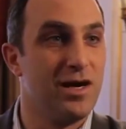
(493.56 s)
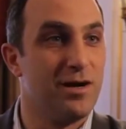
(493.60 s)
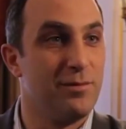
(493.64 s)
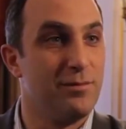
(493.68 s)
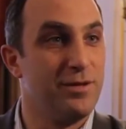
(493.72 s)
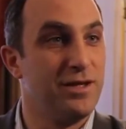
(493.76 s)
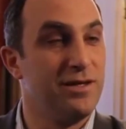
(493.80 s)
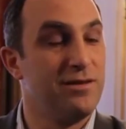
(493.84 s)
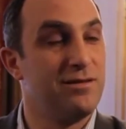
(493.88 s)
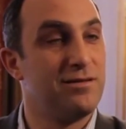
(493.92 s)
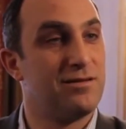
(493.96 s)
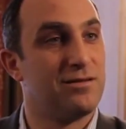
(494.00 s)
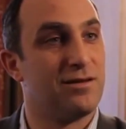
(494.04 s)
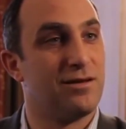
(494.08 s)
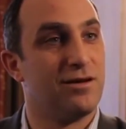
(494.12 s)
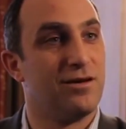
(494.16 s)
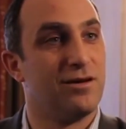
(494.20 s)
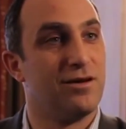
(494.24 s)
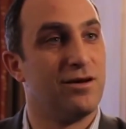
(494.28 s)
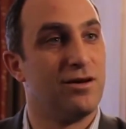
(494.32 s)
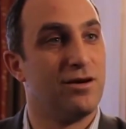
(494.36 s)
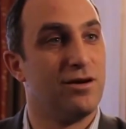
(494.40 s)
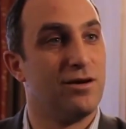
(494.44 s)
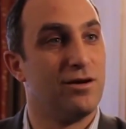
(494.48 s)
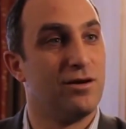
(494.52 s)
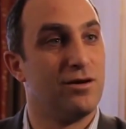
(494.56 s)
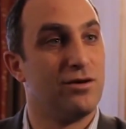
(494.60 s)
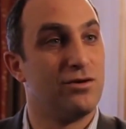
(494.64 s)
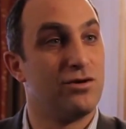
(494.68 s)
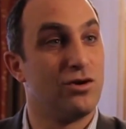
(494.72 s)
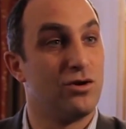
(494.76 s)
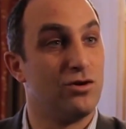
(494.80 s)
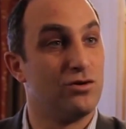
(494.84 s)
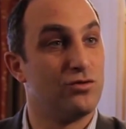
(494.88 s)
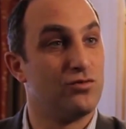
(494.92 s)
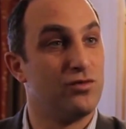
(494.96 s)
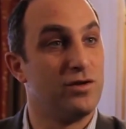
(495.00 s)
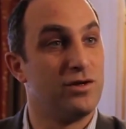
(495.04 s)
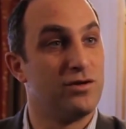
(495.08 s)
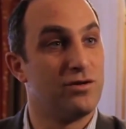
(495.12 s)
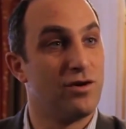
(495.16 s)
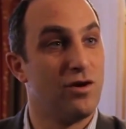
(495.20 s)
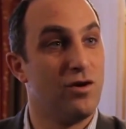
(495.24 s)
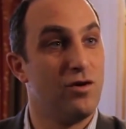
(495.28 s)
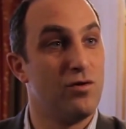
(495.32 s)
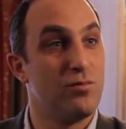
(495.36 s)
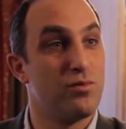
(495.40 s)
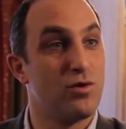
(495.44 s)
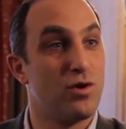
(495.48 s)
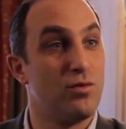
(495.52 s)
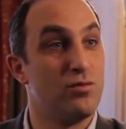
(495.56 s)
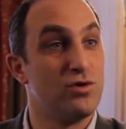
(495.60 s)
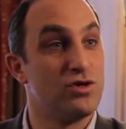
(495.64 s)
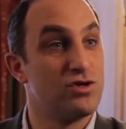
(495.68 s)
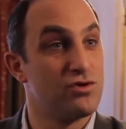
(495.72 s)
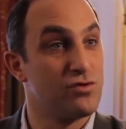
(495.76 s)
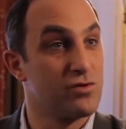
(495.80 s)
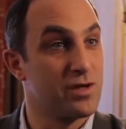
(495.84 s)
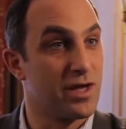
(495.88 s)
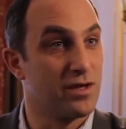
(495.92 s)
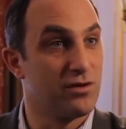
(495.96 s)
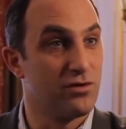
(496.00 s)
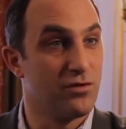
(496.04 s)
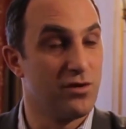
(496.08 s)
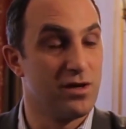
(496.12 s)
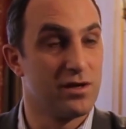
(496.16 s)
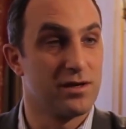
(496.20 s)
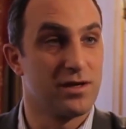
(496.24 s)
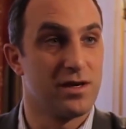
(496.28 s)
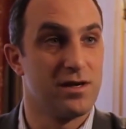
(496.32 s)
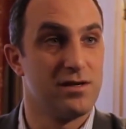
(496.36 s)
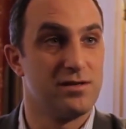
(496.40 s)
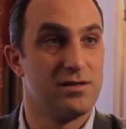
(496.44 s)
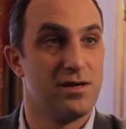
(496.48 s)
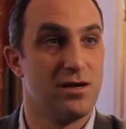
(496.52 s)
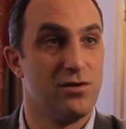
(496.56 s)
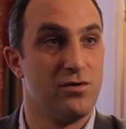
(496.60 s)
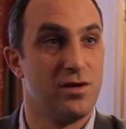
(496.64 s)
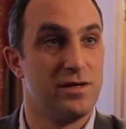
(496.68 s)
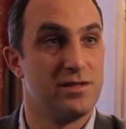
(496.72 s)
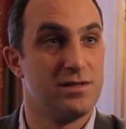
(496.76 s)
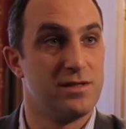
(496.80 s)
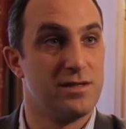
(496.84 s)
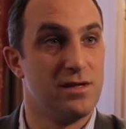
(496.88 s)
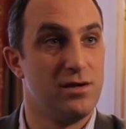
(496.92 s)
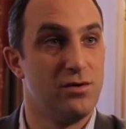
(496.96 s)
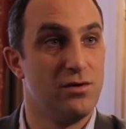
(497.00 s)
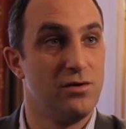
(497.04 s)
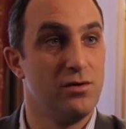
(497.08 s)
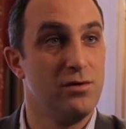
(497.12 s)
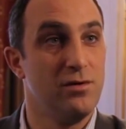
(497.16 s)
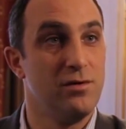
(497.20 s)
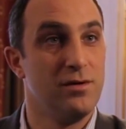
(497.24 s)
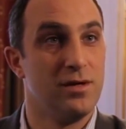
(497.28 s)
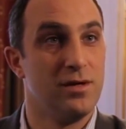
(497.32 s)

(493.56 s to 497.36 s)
Lermite, 38 euh, ans, promotion 95 à l'ESCE.